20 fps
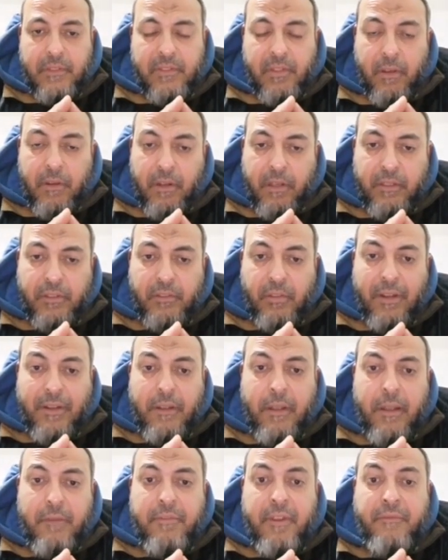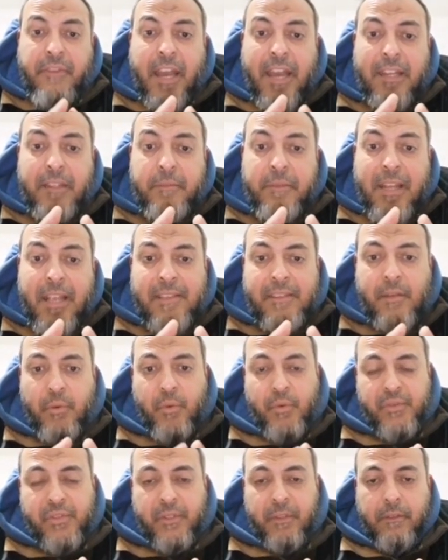الزهراء رضي عنها ففعلت
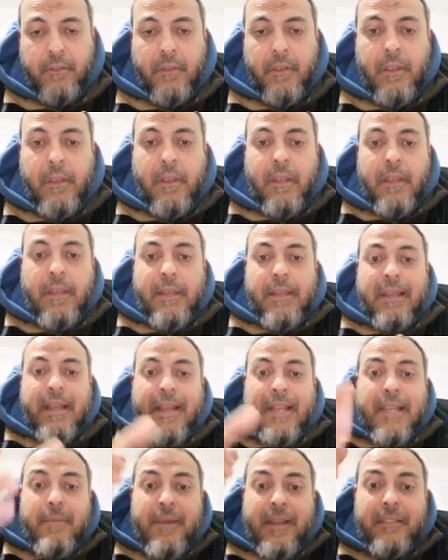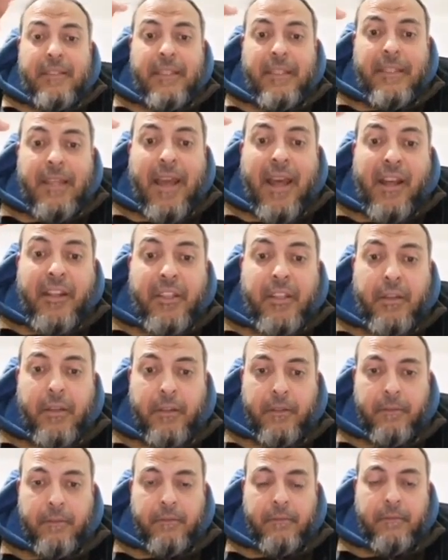بالحسن والحسين الحاجة اللي بعد كده
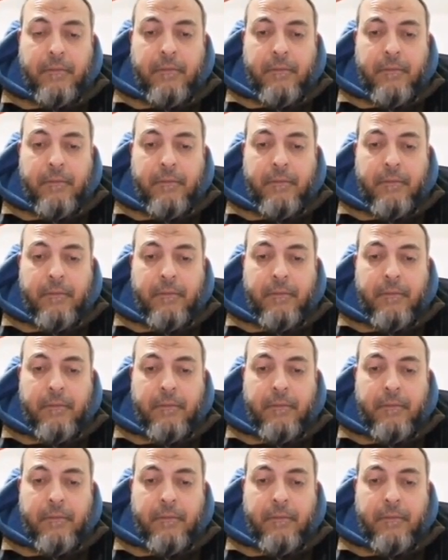عقيقة